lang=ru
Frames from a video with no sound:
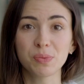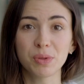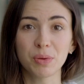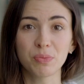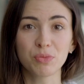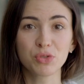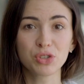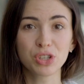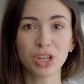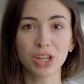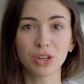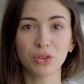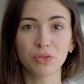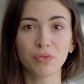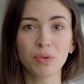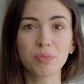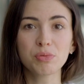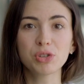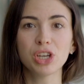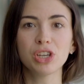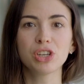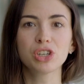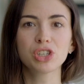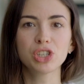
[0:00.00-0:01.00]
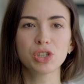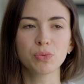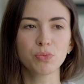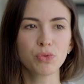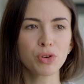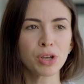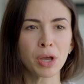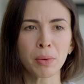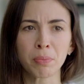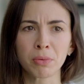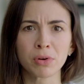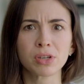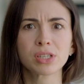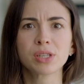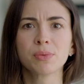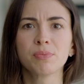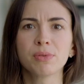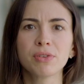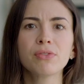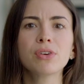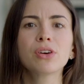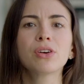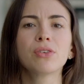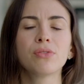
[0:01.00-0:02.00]
потому что оно вообще ни к чему, я просто
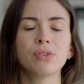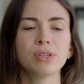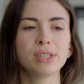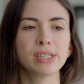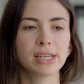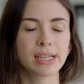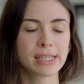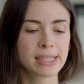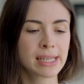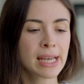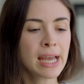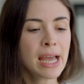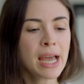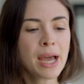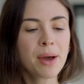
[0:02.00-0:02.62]
привык его делать.